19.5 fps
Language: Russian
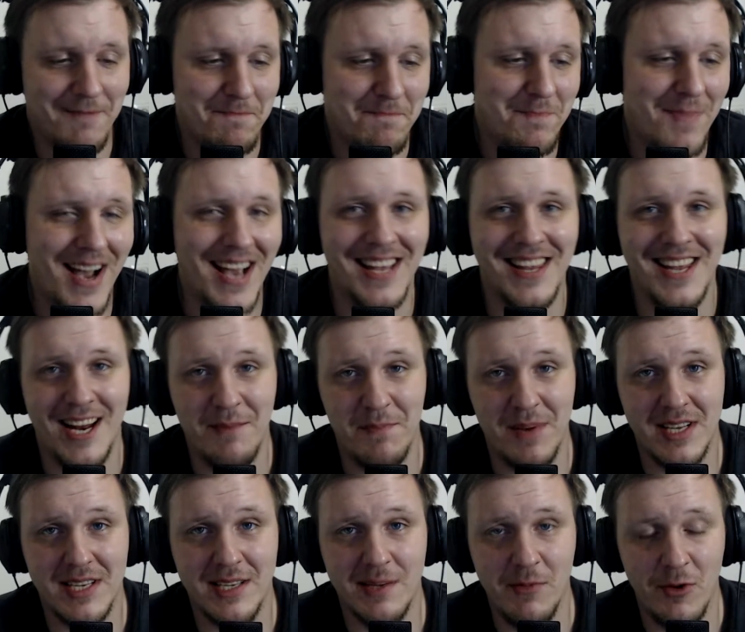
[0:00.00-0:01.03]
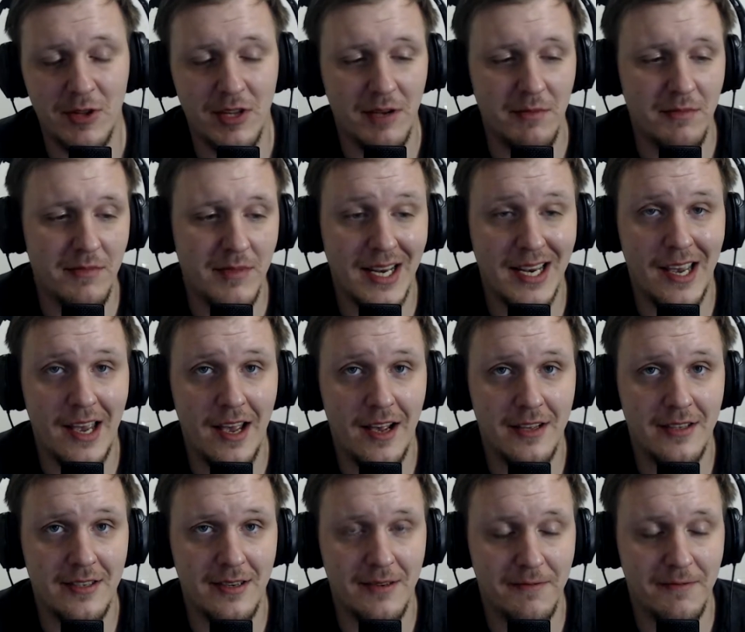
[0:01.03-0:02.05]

Погнали посмотрим, реакцию.